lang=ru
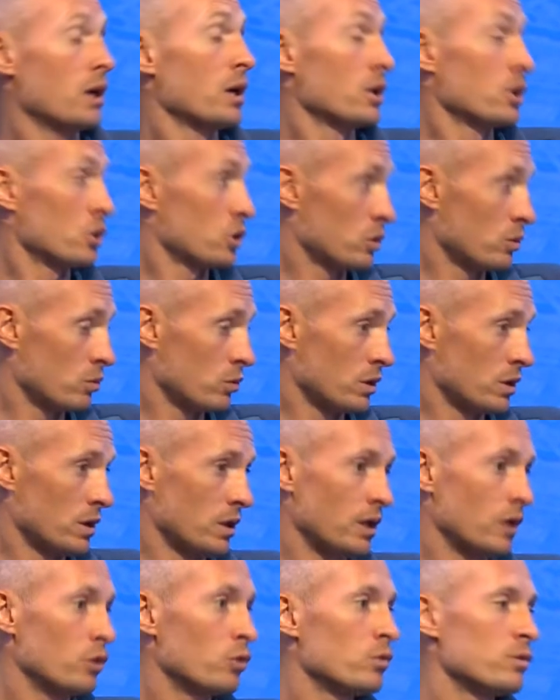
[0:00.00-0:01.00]
конечно, чем у
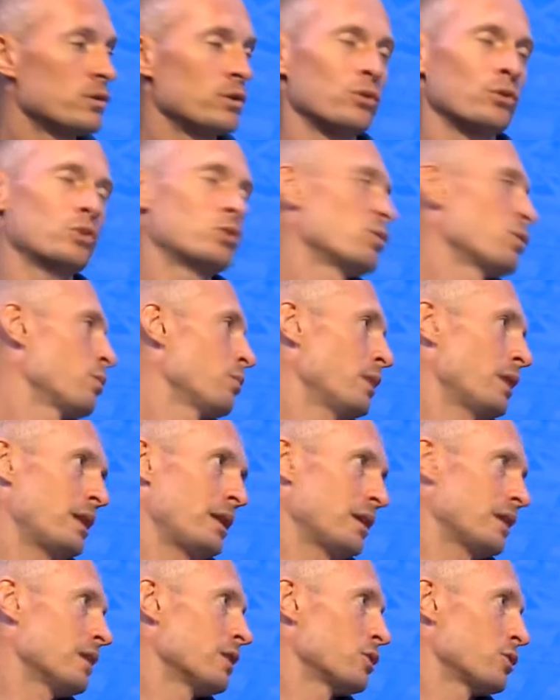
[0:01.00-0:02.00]
Надаля, но все равно чуть
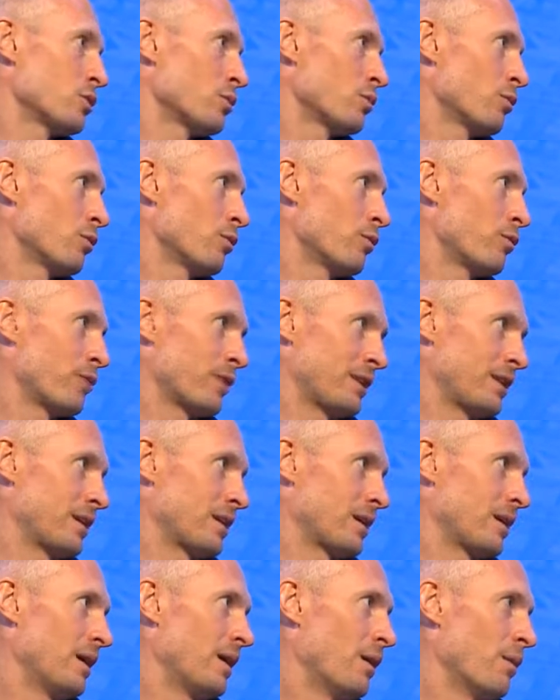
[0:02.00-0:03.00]
медленнее, чем у
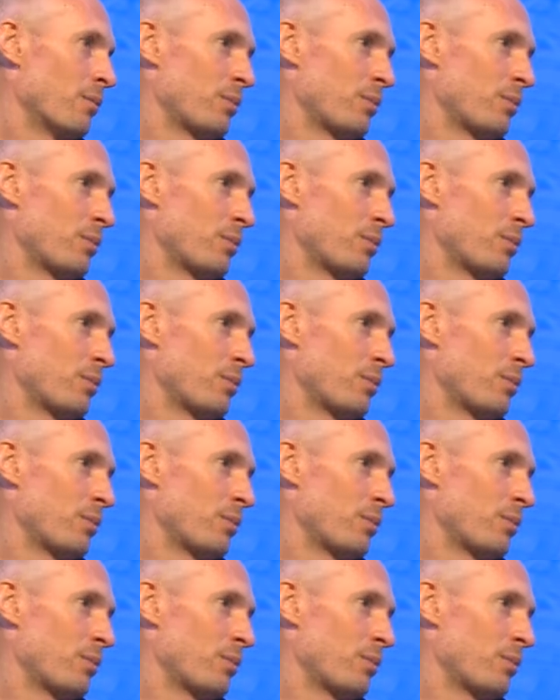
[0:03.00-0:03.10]
Федера.